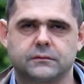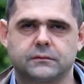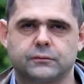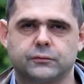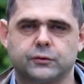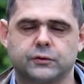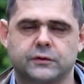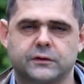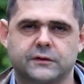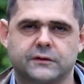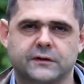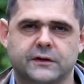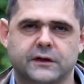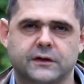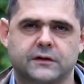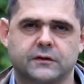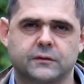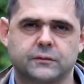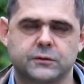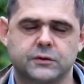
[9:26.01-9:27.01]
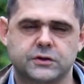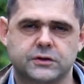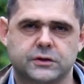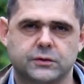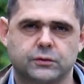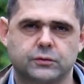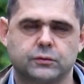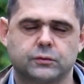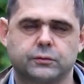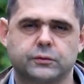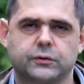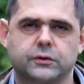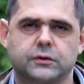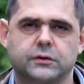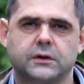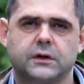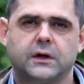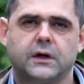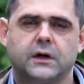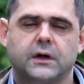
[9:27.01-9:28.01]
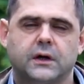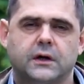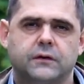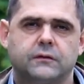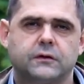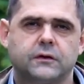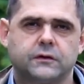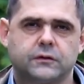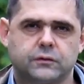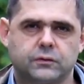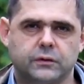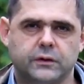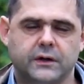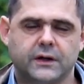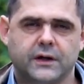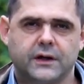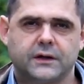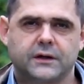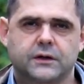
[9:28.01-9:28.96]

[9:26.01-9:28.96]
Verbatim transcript: будут исходить из мышки, он убьет весь улей.